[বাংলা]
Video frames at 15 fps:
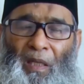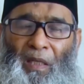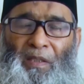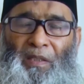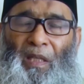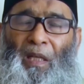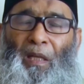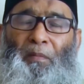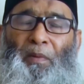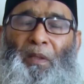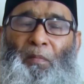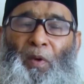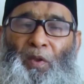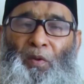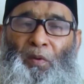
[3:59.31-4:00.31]

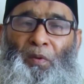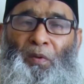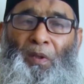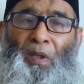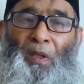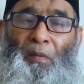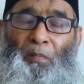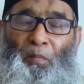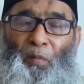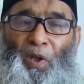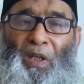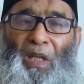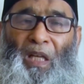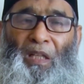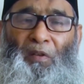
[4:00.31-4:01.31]
আলাইসাল্লামের মতো
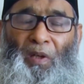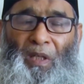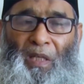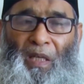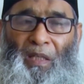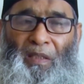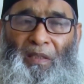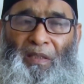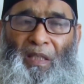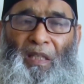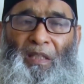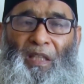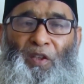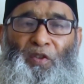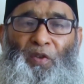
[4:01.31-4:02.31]
মহিলা দরকার
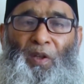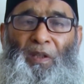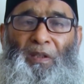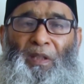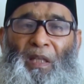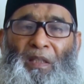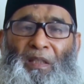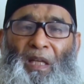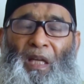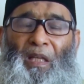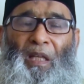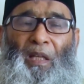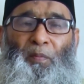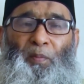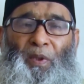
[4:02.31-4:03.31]
যারা তার সন্তানকে
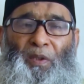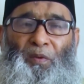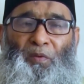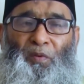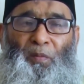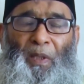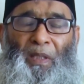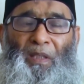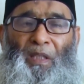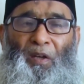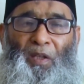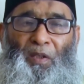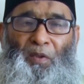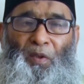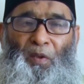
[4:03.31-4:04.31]
আল্লাহর পথে কুরবানি
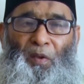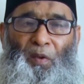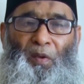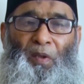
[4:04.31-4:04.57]
দেওয়ার জন্য